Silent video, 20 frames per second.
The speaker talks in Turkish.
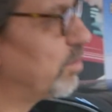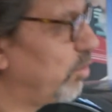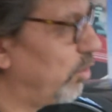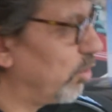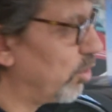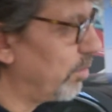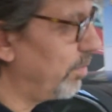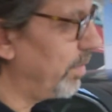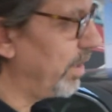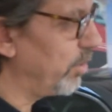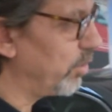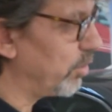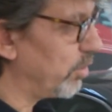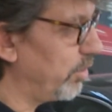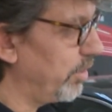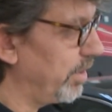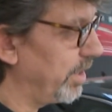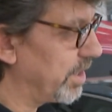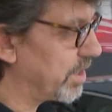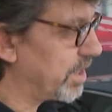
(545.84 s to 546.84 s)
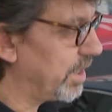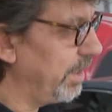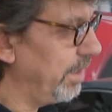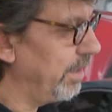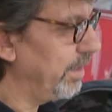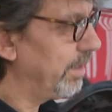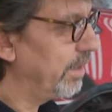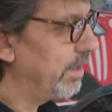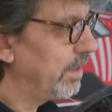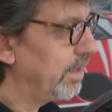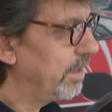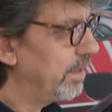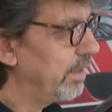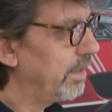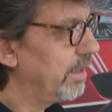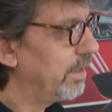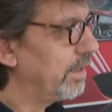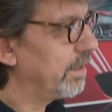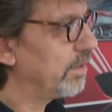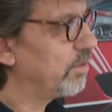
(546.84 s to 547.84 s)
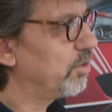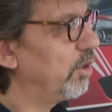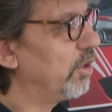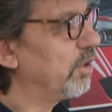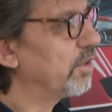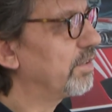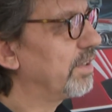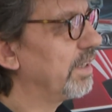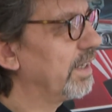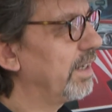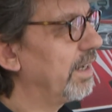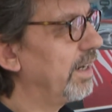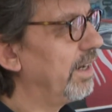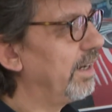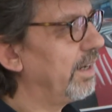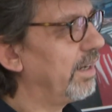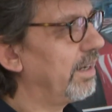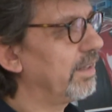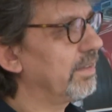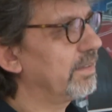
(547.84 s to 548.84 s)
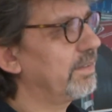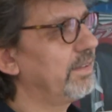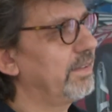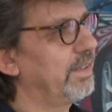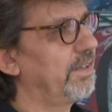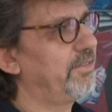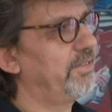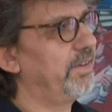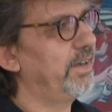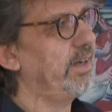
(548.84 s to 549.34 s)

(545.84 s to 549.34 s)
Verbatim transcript: koruma ürünü için e, 4 ila 6 defa